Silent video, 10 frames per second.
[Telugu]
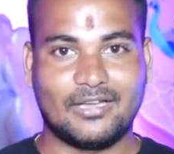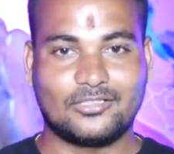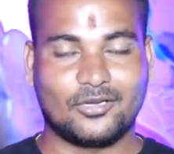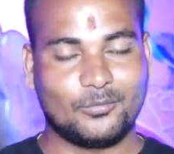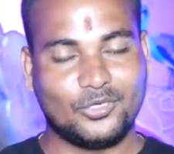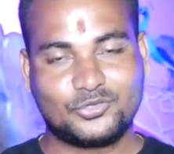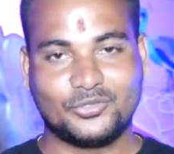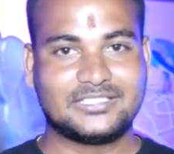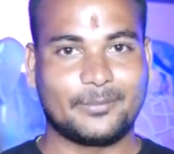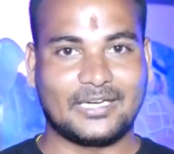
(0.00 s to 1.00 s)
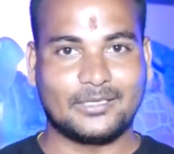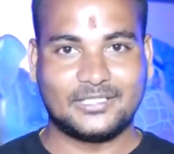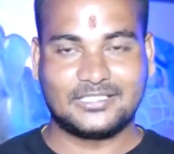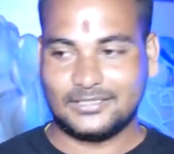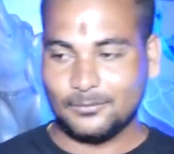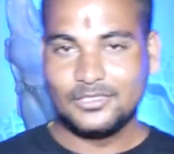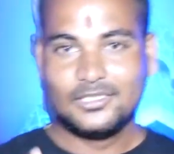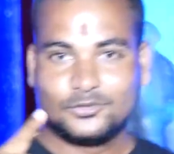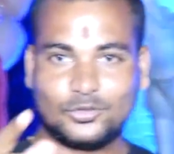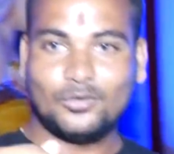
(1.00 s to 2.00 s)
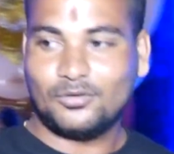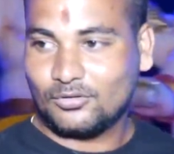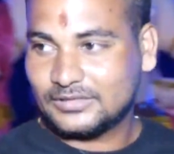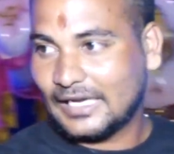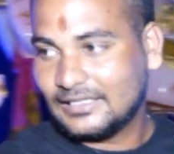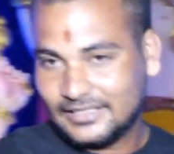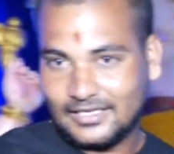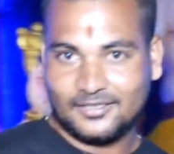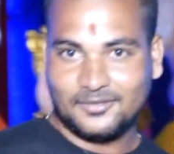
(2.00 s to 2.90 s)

టీవీ ఆధ్వర్యంలో చూపించే ప్రయత్నం చేద్దాం సో ఒకసారి ఆన్ చేయండి